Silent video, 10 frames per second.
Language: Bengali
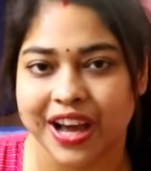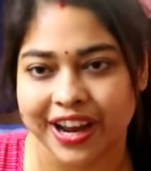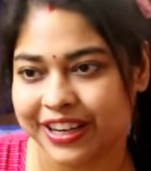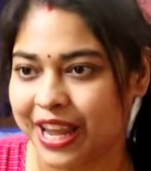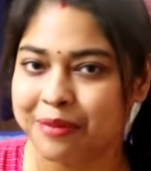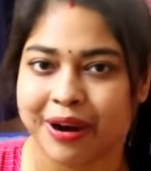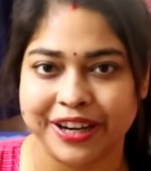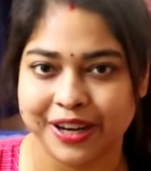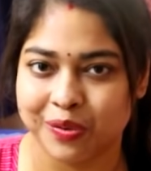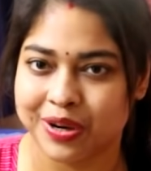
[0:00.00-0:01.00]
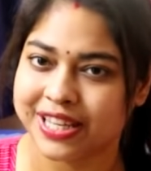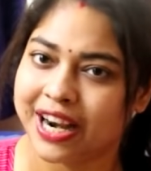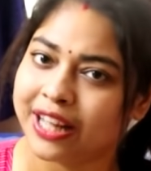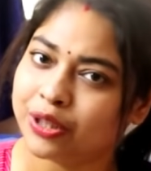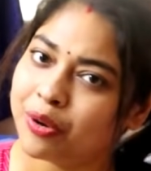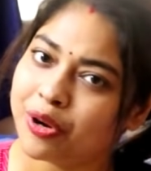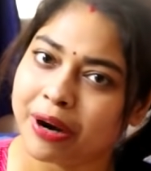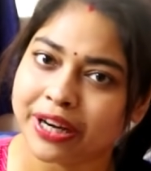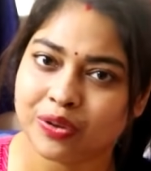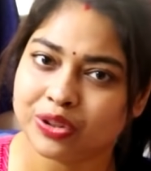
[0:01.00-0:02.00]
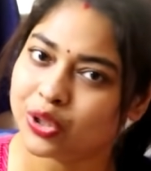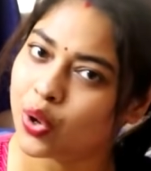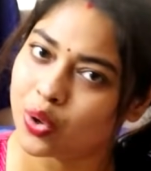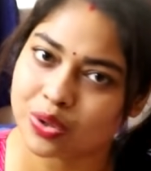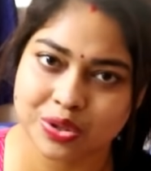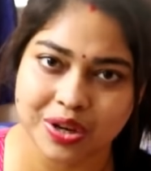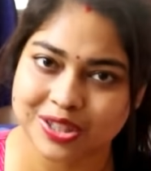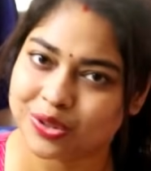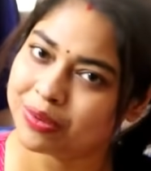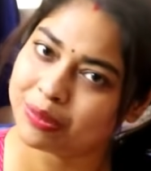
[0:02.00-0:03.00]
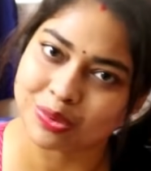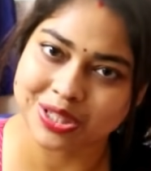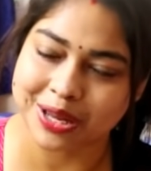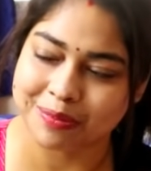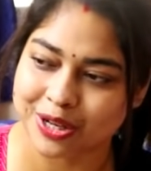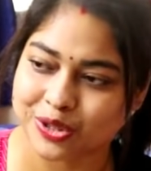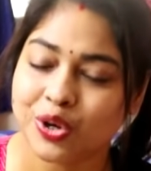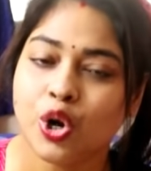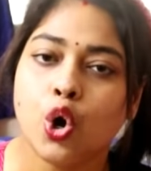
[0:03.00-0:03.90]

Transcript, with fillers: না নিয়ে এই বাড়িটা করেছে আর এত বড় বাড়ি করতে খরচ তো আছে তোমরা বুঝতেই পারছো